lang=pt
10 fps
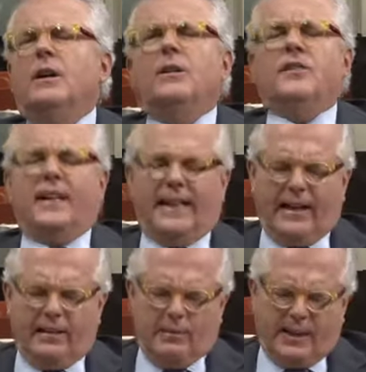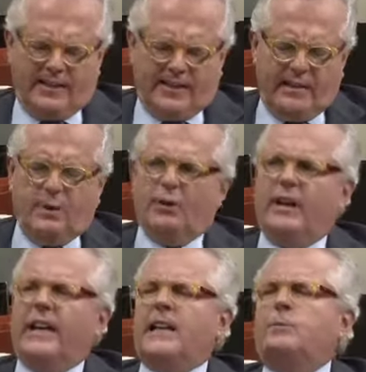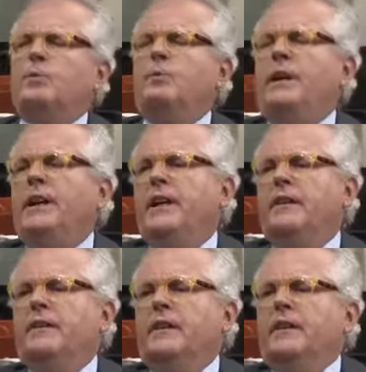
pode salário de mais de mas 100 mil reais. Mas pode perder por, por dois